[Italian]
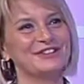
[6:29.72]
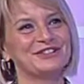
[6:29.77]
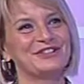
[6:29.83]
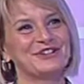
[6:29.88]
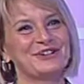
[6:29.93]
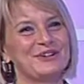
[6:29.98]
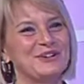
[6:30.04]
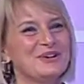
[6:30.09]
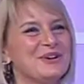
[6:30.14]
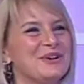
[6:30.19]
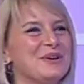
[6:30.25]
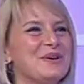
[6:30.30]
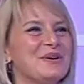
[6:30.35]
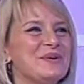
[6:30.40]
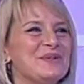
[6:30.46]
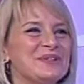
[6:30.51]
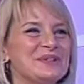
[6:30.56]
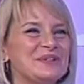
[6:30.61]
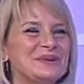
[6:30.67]
facciamo
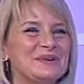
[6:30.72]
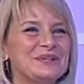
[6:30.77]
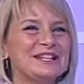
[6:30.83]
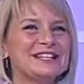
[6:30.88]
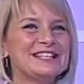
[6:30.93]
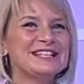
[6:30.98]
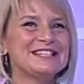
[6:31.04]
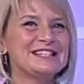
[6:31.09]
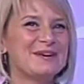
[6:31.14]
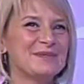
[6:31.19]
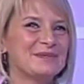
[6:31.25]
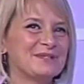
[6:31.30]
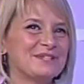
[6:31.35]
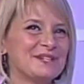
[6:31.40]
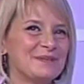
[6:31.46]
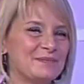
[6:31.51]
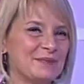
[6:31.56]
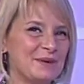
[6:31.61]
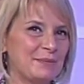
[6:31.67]
quindi siamo
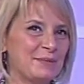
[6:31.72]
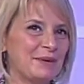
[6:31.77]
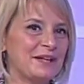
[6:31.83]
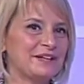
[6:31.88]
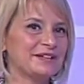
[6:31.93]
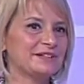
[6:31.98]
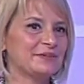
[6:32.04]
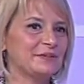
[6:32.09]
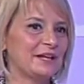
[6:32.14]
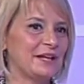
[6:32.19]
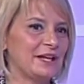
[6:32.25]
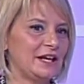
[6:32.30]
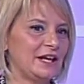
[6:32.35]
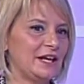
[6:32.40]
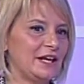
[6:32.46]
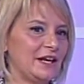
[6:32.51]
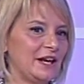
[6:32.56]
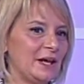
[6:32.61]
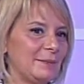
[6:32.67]
sempre aperti
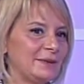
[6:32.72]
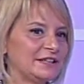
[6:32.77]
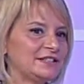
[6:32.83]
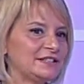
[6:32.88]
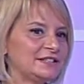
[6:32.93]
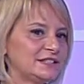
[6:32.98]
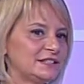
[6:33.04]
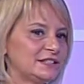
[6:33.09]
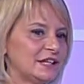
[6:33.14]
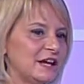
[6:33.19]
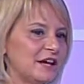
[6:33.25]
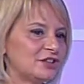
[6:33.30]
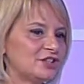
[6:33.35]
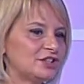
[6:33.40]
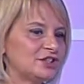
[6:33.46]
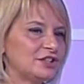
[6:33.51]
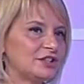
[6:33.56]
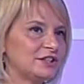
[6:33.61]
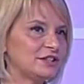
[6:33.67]
perché la mattina
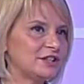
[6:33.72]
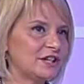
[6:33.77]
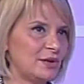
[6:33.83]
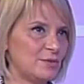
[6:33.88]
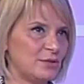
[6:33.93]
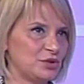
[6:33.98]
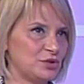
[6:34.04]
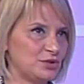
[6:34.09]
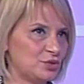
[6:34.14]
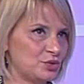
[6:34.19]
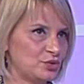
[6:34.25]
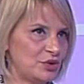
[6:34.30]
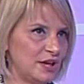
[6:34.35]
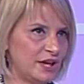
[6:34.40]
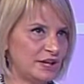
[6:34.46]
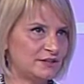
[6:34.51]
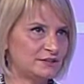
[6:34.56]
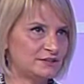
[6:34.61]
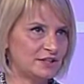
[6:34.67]
ci dedichiamo agli
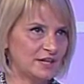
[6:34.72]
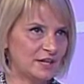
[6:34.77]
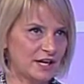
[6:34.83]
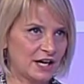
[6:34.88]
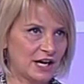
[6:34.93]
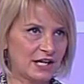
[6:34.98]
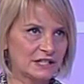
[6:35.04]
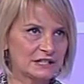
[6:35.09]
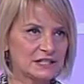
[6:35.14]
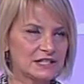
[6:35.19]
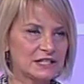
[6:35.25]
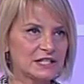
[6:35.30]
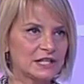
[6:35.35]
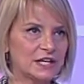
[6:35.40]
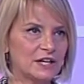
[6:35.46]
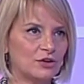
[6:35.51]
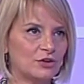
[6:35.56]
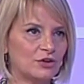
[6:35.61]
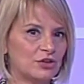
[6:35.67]
studenti, ai
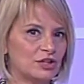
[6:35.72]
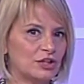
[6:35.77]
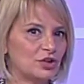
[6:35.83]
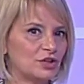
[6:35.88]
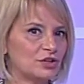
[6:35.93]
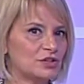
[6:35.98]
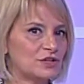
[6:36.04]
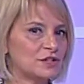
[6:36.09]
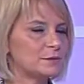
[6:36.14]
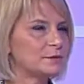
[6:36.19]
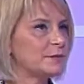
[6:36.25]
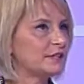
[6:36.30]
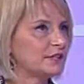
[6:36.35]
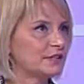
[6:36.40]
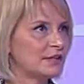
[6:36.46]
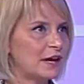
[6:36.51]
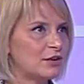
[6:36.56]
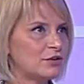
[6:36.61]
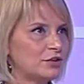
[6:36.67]
ragazzi con i nostri
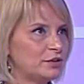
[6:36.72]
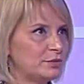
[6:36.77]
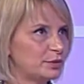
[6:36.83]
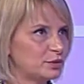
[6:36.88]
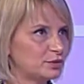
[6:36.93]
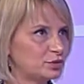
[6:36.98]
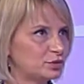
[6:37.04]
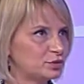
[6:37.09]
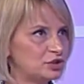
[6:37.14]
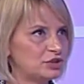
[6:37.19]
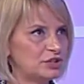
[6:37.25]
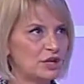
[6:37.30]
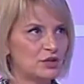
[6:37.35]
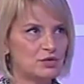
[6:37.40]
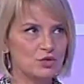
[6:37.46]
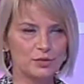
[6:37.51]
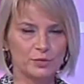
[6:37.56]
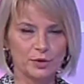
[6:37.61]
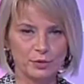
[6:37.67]
spettacoli prodotti
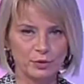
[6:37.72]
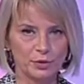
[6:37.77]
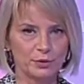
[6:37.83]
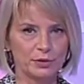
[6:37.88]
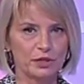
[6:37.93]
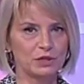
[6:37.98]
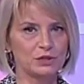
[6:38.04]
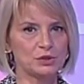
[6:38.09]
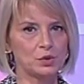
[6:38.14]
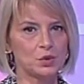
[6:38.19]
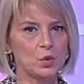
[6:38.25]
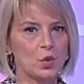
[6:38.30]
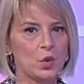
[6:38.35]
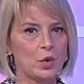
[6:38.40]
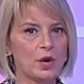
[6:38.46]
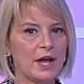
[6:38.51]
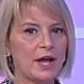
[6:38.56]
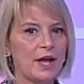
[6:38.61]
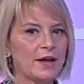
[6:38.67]
da noi proprio per le
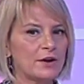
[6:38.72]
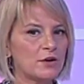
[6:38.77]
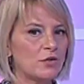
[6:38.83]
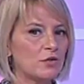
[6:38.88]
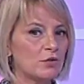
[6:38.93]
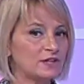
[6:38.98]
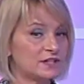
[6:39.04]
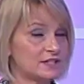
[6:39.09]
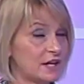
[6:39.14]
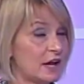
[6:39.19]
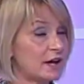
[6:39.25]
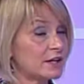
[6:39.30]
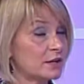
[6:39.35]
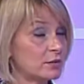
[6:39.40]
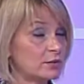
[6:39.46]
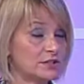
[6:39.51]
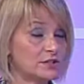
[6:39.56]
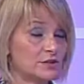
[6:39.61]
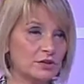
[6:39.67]
scuole. Ecco, questa,
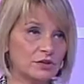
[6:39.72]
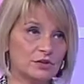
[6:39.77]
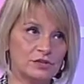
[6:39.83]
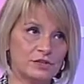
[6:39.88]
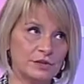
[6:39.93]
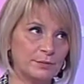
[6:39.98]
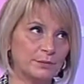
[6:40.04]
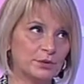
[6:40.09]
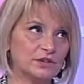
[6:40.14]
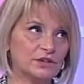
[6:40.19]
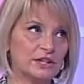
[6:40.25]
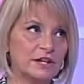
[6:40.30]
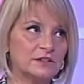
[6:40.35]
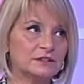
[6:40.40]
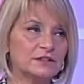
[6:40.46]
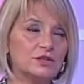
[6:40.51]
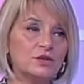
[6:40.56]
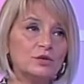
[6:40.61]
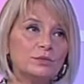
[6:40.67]
anche questa è una cosa
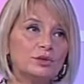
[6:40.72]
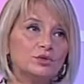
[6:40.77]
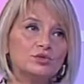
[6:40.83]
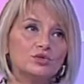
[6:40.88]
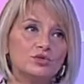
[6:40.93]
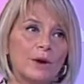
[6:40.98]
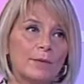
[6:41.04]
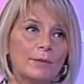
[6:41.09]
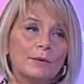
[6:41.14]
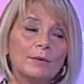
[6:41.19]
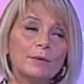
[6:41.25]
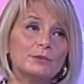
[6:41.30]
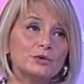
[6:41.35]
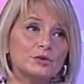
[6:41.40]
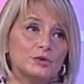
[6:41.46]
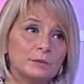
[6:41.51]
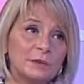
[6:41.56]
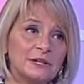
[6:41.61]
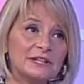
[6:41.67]
importante, noi produciamo
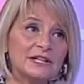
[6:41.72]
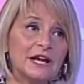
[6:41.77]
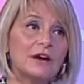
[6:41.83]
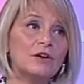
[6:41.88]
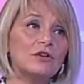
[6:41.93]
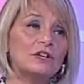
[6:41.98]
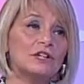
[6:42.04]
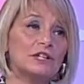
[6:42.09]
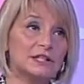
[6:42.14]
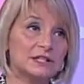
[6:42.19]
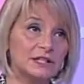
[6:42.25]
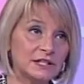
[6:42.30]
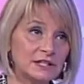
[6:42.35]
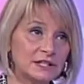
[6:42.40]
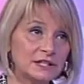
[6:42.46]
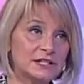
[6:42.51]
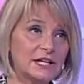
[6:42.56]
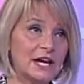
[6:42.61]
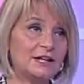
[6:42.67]
proprio spettacoli
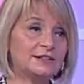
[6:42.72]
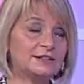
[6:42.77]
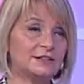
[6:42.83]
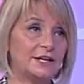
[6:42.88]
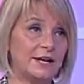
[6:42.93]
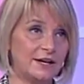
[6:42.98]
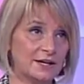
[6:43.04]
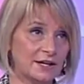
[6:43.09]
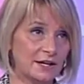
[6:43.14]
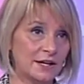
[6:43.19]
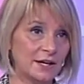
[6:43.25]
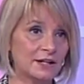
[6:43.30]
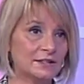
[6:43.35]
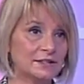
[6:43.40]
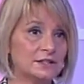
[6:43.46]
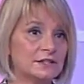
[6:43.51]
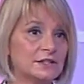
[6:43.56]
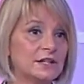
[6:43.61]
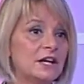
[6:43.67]
indirizzati ai
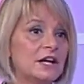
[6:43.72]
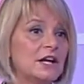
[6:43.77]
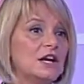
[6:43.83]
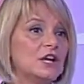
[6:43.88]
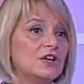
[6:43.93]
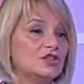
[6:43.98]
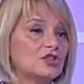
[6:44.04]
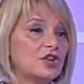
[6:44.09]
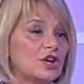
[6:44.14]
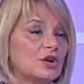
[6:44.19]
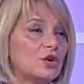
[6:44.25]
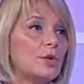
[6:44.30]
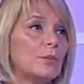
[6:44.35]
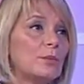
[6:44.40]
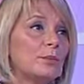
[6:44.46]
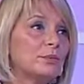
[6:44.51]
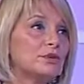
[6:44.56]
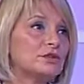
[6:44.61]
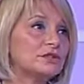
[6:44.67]
ragazzi, cioè
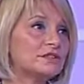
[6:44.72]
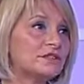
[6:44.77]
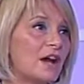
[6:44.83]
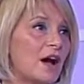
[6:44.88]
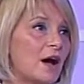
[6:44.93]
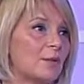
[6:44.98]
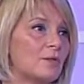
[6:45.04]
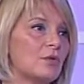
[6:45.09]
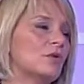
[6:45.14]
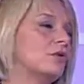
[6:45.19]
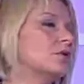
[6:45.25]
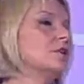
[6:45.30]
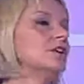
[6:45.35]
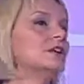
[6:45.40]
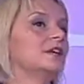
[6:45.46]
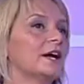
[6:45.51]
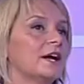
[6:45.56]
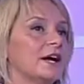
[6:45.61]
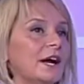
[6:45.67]
non portiamo
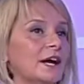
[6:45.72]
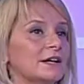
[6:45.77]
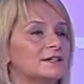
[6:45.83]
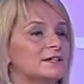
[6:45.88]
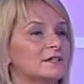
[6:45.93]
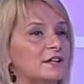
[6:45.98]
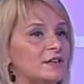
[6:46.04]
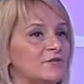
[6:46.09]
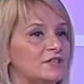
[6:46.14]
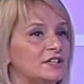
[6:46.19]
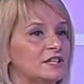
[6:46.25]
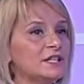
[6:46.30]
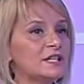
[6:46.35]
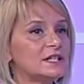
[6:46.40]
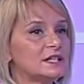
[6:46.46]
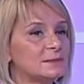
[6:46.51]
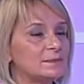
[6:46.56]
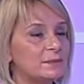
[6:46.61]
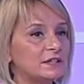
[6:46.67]
i ragazzi a
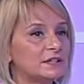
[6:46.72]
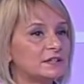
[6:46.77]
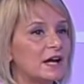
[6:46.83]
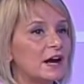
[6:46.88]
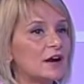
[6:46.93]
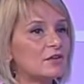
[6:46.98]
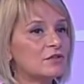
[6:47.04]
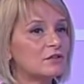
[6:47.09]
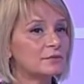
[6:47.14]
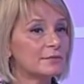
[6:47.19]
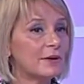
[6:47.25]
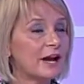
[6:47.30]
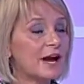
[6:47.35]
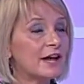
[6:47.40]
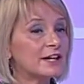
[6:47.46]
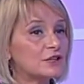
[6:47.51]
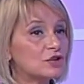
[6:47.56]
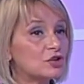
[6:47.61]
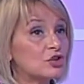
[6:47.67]
vedere spettacoli
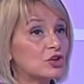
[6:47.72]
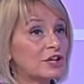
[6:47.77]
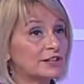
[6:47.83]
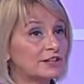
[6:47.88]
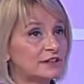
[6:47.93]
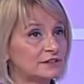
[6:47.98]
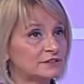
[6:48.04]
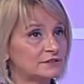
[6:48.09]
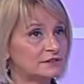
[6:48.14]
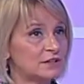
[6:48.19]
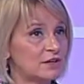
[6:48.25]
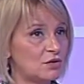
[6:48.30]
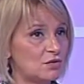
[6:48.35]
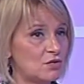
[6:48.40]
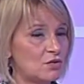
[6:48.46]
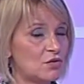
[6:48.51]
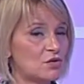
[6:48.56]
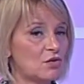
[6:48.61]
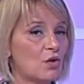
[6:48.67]
magari non adatti a
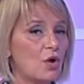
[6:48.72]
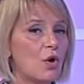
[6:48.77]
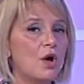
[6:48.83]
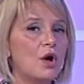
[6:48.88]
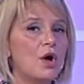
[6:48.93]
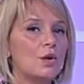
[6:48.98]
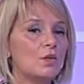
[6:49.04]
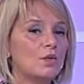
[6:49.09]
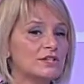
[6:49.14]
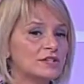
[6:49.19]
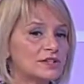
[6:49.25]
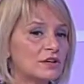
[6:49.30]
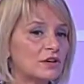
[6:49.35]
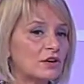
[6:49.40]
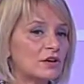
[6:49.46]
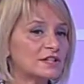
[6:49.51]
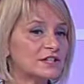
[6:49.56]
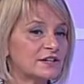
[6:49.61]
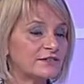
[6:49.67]
loro.
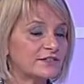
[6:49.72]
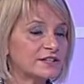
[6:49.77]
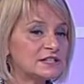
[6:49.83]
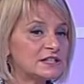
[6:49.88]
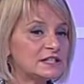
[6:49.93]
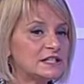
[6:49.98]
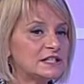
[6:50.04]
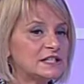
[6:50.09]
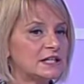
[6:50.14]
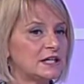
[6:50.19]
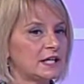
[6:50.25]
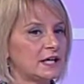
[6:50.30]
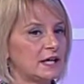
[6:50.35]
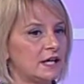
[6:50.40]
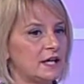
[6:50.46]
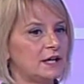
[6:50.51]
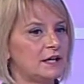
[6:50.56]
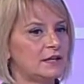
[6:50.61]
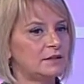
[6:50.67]
Questa cosa fa sì
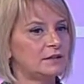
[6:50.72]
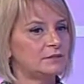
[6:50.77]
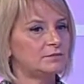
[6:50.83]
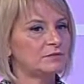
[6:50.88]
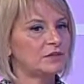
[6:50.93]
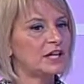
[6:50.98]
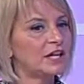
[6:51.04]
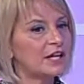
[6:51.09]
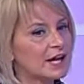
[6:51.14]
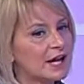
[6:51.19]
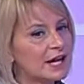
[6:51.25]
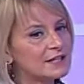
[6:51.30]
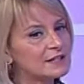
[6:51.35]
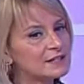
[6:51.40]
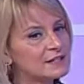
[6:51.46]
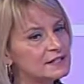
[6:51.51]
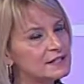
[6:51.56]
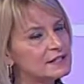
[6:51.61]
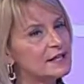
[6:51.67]
che ehm, i
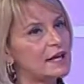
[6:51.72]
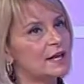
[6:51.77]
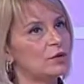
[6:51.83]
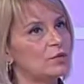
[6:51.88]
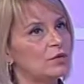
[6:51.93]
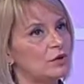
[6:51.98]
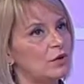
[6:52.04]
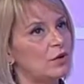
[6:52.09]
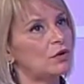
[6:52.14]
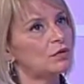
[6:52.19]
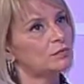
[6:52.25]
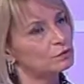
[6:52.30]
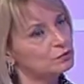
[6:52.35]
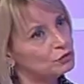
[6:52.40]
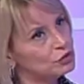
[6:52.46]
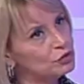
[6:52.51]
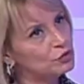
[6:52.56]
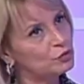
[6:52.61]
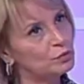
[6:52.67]
ragazzi seguino
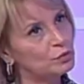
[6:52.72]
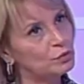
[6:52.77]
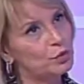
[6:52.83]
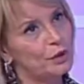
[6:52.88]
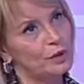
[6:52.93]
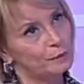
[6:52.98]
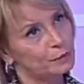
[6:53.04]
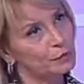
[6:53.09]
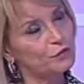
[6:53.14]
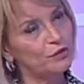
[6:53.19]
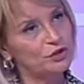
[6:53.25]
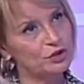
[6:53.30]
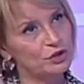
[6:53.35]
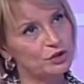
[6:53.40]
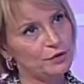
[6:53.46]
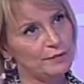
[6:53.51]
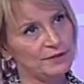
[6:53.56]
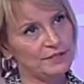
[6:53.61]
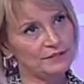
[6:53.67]
di più e più
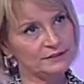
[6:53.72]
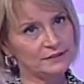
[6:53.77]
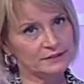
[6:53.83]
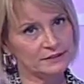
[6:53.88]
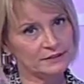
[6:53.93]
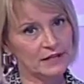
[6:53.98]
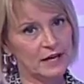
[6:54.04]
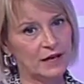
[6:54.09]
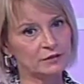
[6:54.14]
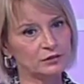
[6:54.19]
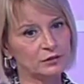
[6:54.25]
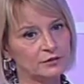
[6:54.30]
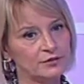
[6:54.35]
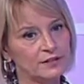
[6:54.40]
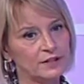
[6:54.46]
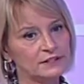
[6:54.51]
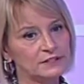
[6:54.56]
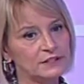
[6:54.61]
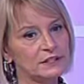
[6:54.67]
facilmente il teatro,
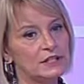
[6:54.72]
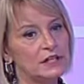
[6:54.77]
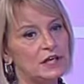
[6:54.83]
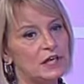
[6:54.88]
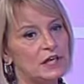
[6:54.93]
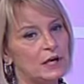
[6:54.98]
infatti